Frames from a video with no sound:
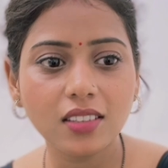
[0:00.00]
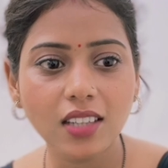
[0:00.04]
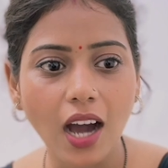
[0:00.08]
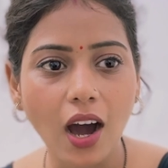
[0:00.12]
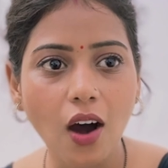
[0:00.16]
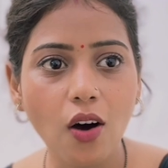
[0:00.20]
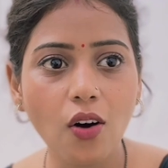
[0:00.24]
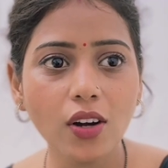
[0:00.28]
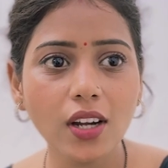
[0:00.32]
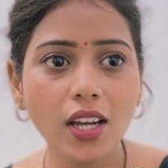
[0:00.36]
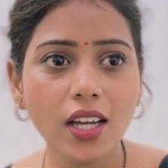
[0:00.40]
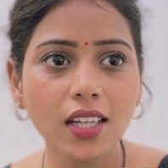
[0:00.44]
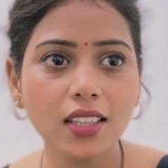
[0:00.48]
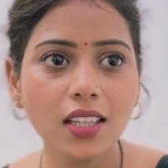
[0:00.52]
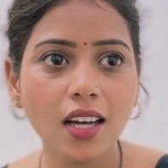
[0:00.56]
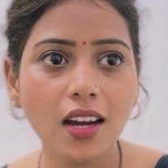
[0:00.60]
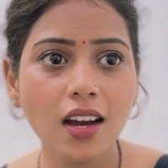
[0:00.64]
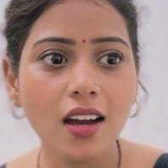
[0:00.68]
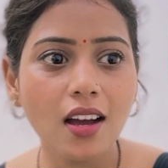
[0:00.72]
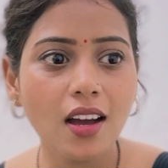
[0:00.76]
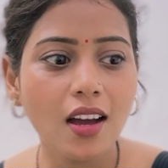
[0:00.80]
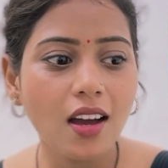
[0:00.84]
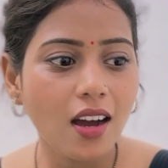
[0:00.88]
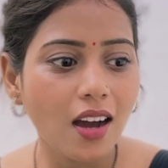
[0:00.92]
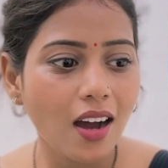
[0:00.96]
क्या हो गया था
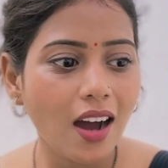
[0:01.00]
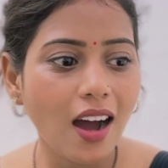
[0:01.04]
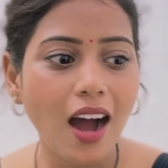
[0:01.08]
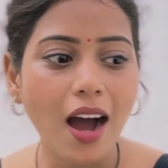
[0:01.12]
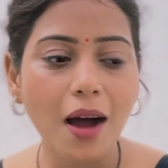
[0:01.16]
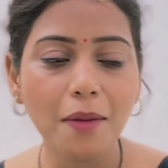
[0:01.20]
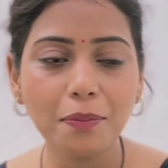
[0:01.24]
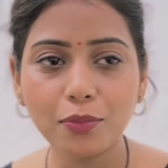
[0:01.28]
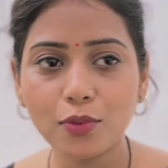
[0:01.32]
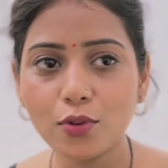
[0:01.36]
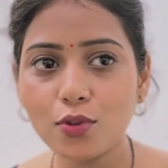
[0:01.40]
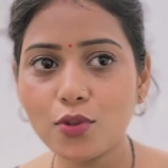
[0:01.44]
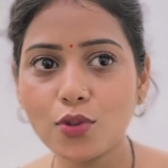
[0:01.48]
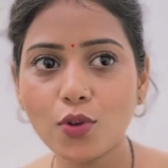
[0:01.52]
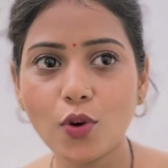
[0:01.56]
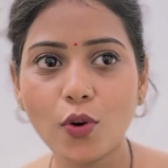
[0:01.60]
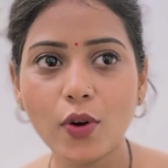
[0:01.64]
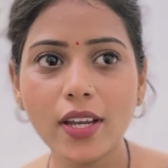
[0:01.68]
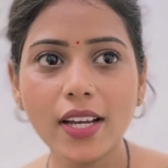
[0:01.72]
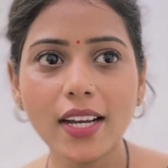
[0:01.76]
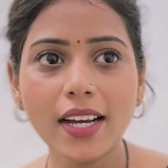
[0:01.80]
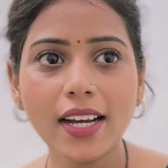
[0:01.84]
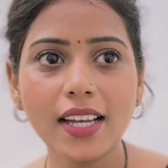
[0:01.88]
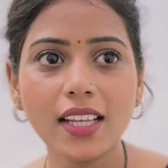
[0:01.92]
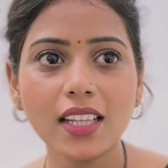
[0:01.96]
आप तो
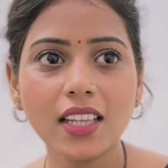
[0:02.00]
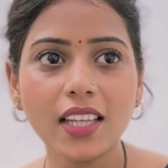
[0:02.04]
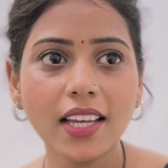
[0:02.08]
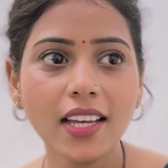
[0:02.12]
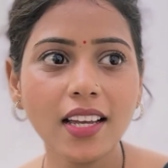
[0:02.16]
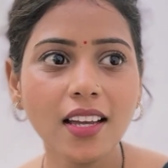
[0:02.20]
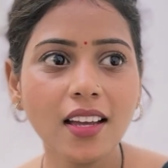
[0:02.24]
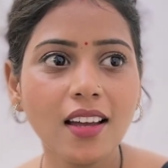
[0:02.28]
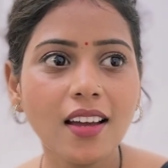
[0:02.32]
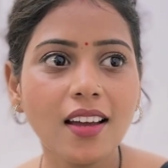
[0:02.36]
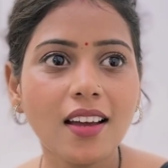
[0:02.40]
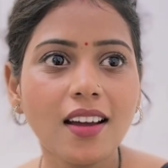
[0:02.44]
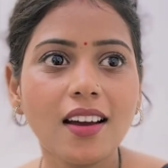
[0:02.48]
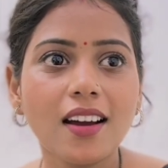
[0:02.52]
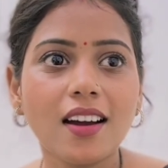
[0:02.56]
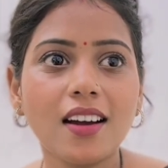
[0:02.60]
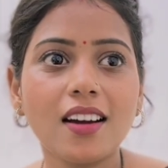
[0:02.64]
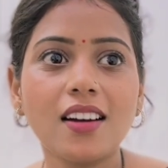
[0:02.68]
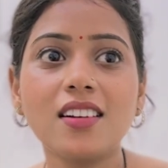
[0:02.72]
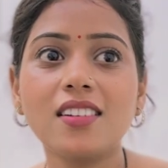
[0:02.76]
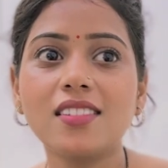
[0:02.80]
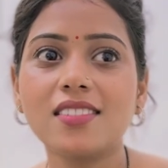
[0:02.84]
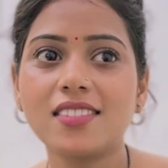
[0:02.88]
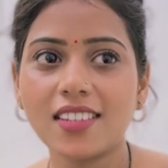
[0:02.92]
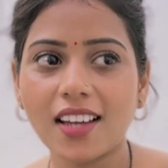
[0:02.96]
सोए गए थे
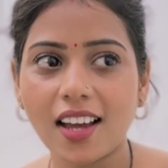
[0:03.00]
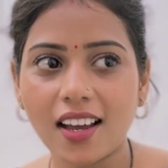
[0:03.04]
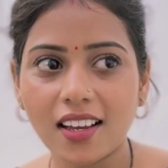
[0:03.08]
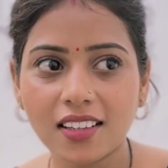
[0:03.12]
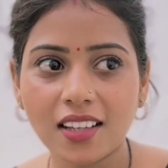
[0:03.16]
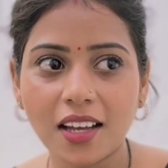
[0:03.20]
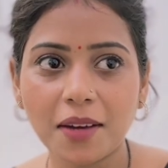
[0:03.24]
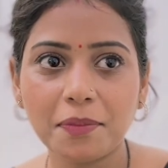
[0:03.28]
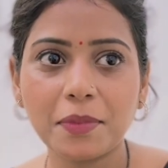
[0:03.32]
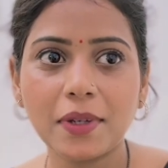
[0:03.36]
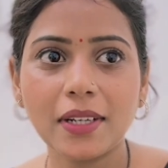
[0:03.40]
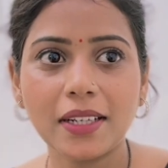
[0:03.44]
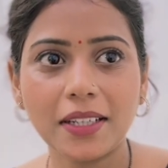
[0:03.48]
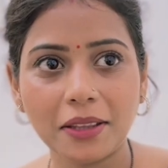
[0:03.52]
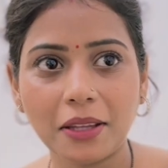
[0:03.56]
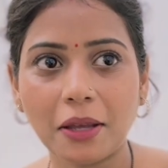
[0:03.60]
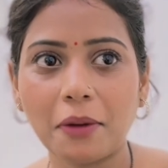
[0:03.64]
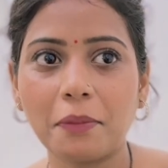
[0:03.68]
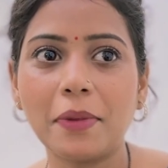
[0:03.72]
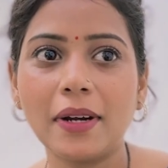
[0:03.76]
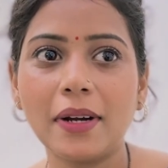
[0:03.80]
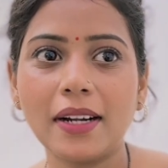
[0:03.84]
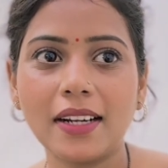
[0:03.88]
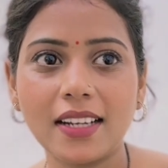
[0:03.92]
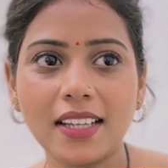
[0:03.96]
शायद आपकी
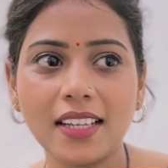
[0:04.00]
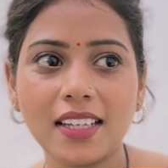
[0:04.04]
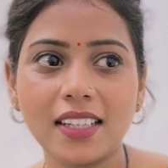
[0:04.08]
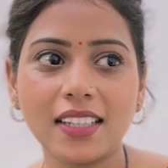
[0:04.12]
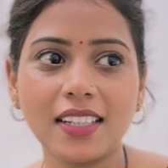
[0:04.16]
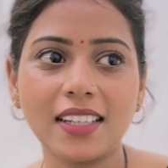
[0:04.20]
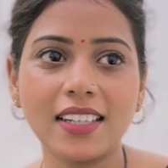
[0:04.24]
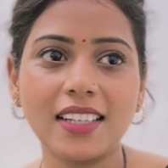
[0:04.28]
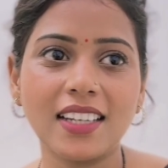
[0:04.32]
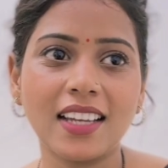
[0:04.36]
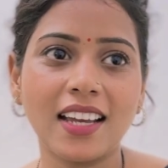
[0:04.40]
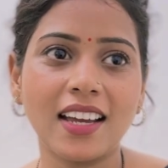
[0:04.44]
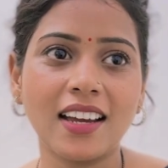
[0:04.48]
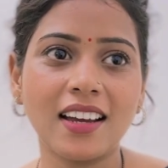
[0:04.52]
तबीयत ठीक नहीं